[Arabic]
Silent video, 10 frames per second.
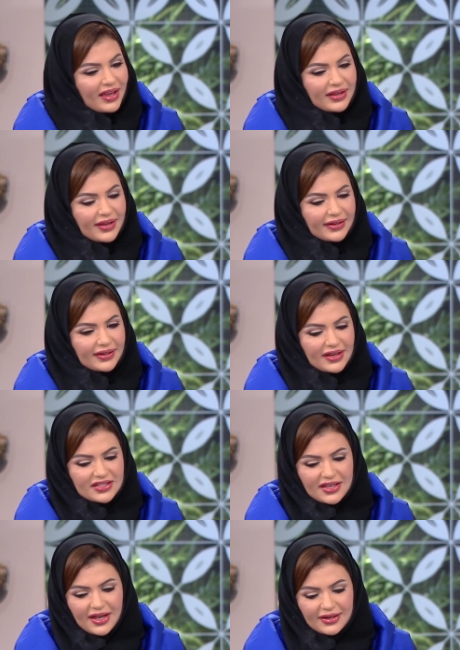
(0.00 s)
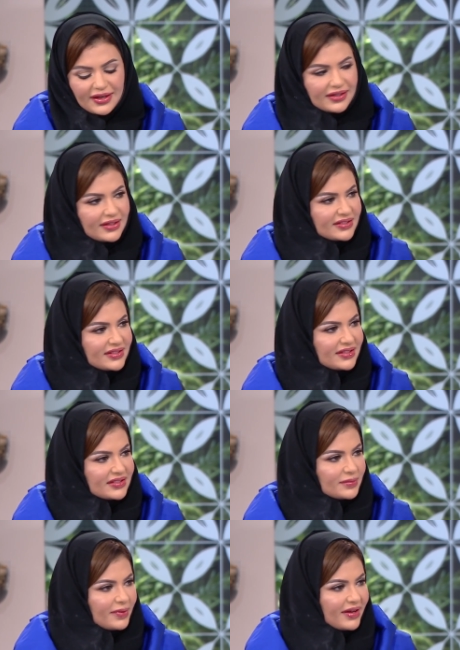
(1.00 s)
يعني الأشكال الهندسية
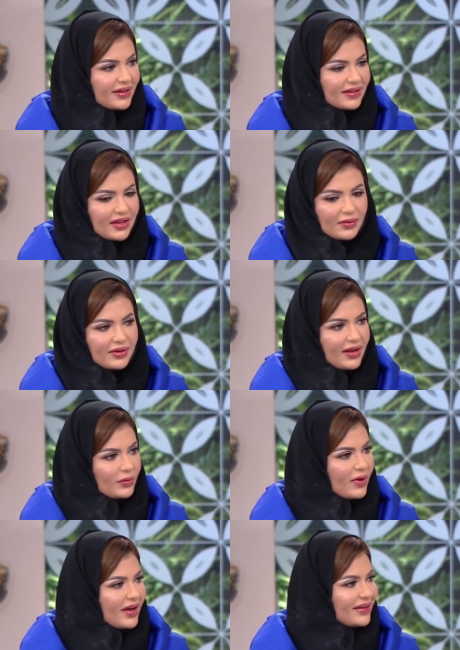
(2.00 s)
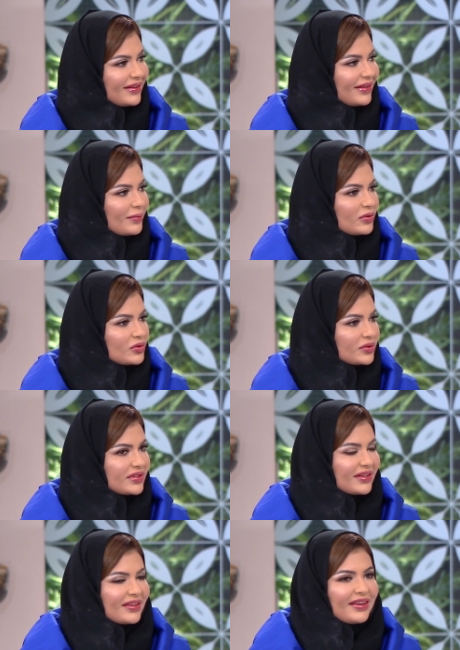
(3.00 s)
سبحان الله والألوان اللي
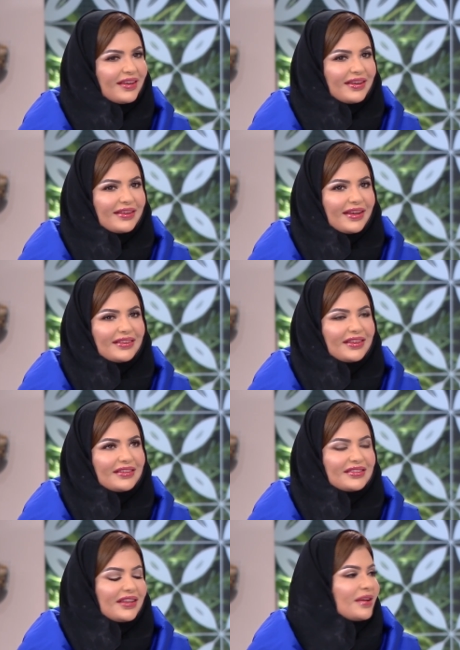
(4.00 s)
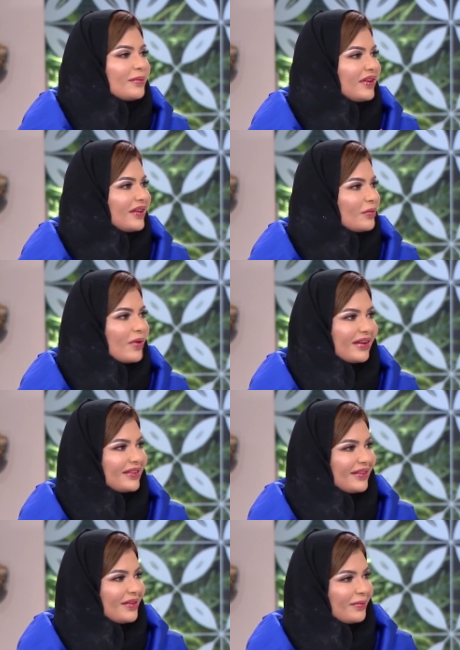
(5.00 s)
موجودة يعني تلهمني وايد
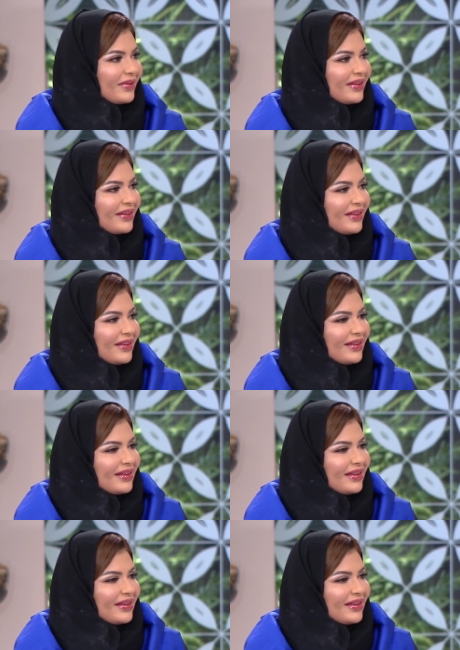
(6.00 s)
تلهمني جميل